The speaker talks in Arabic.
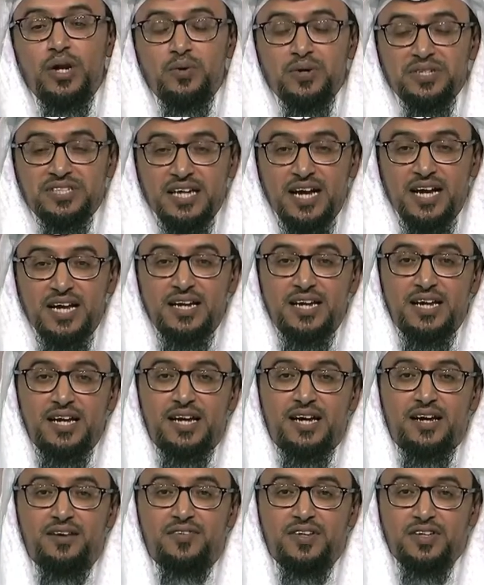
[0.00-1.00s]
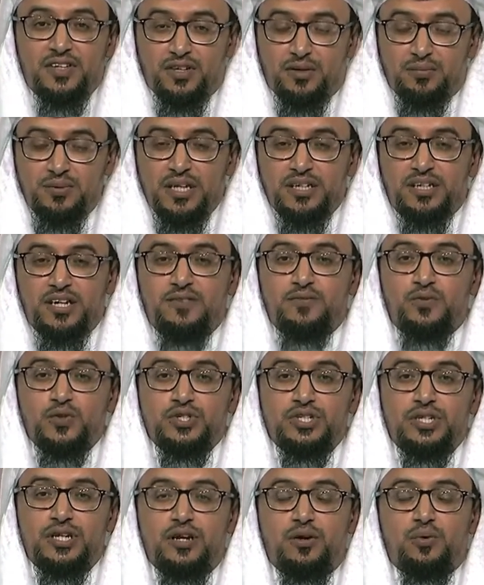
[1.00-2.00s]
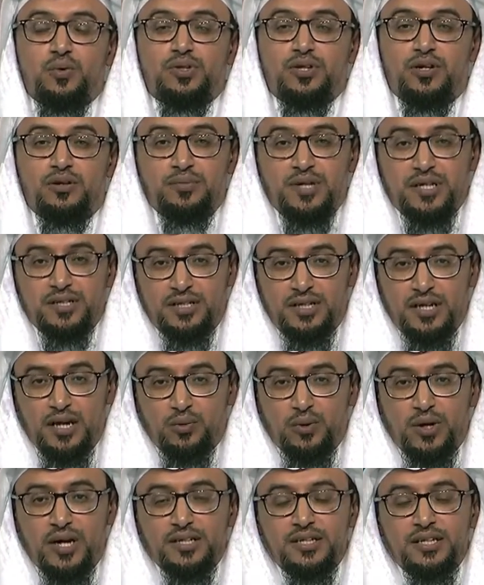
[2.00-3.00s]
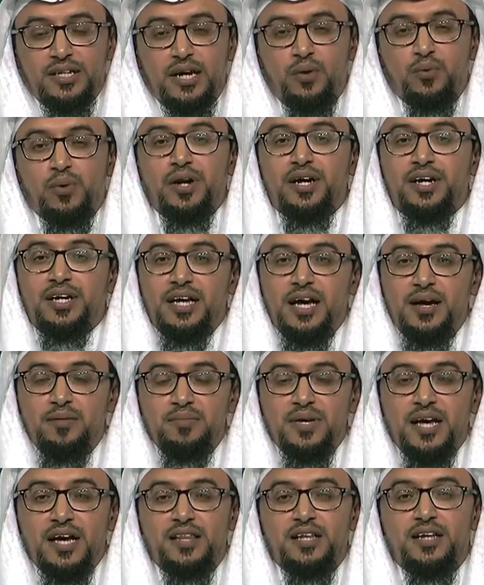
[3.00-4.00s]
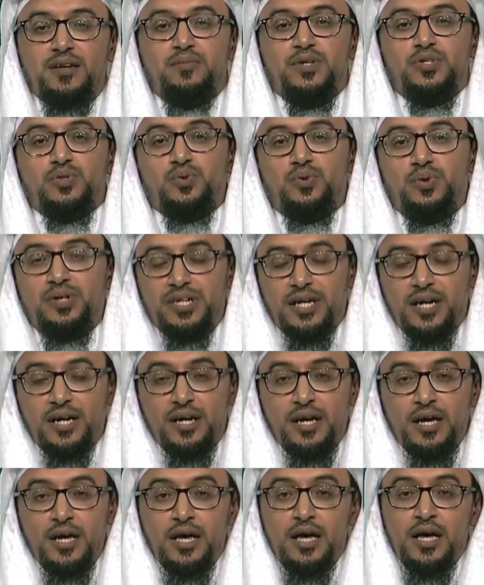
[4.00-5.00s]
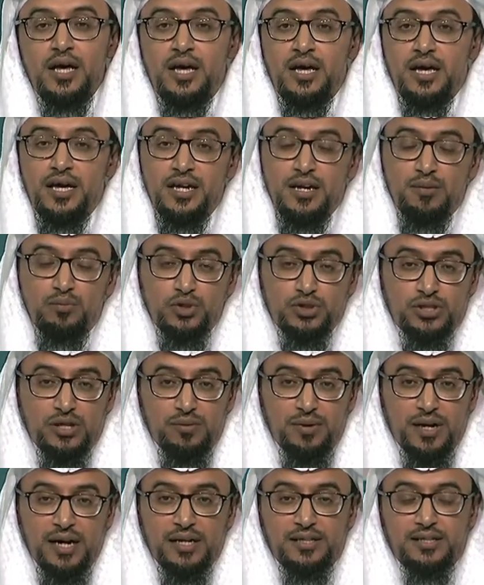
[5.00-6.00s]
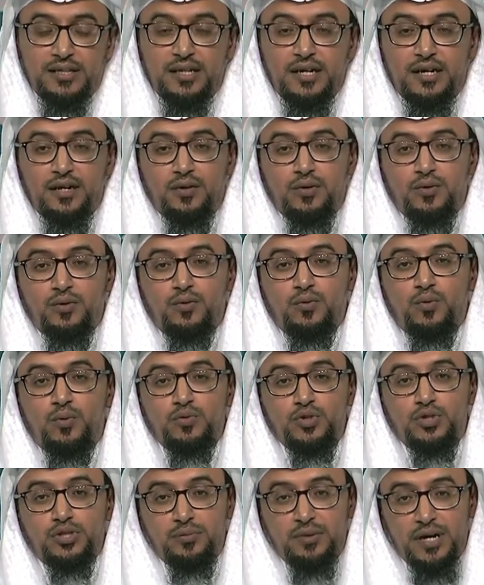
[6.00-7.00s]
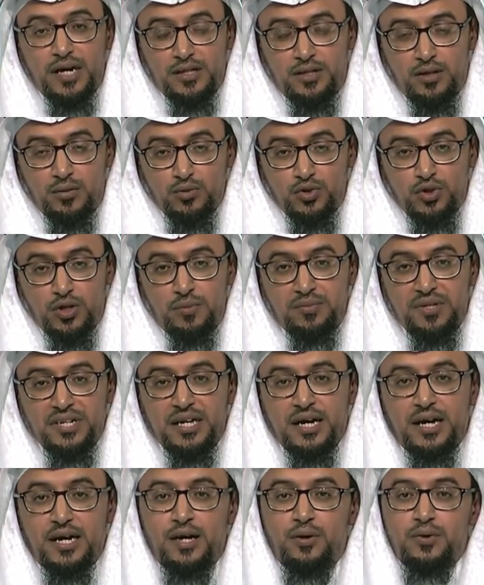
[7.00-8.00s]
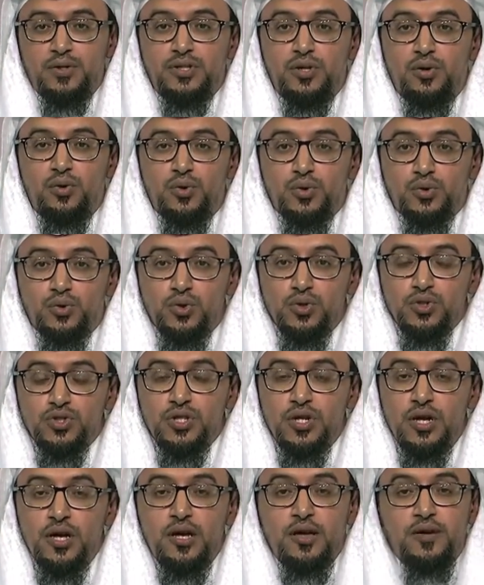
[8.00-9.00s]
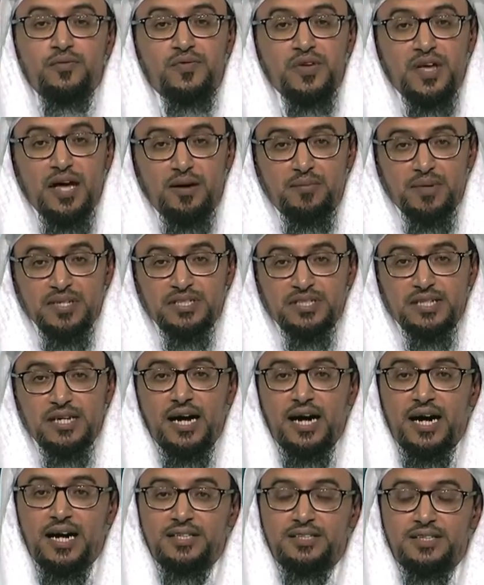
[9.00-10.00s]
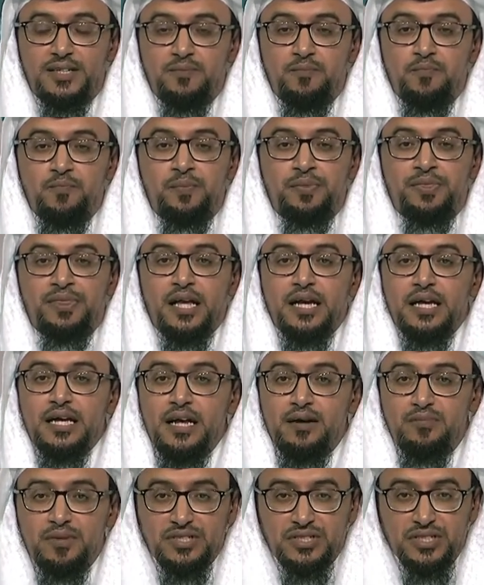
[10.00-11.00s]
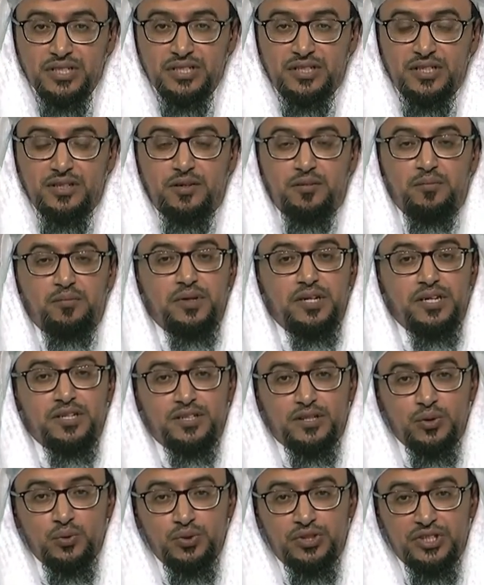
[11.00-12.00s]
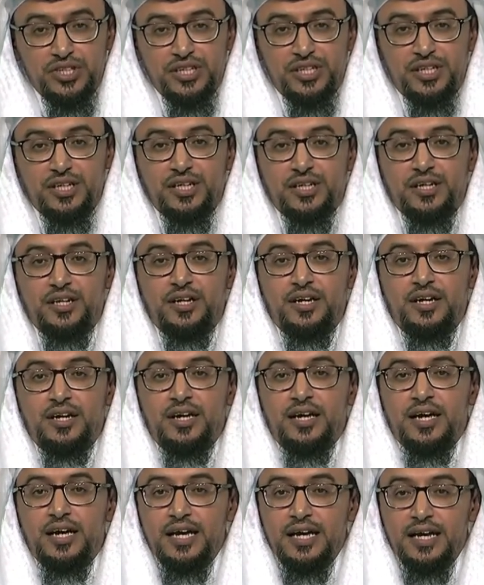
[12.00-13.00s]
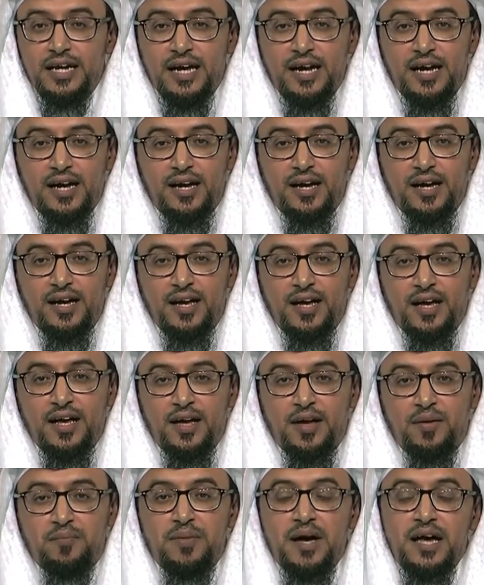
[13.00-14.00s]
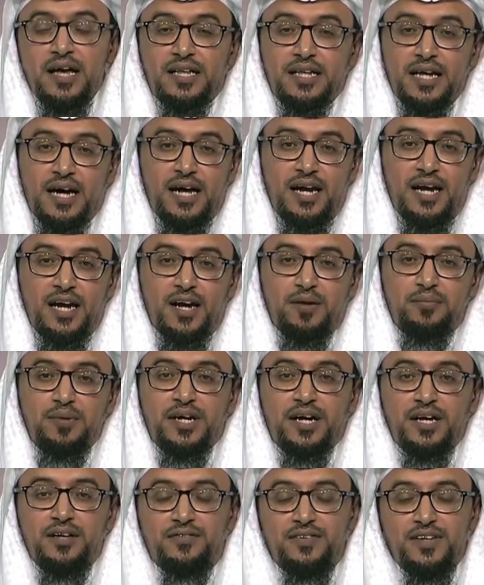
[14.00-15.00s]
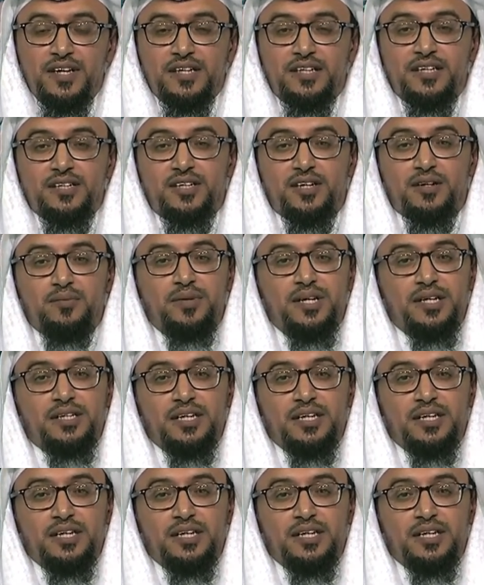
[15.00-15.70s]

وسائل لنا في تربيه انفسنا وتربيه اولادنا والقيام بهذه المسؤوليه ان مجتمعاتنا ومجتمعات المسلمين على وجه الخصوص في امس الحاجه الى مزيد من التوجيه الى ما يتعلق بكيفيه تربيه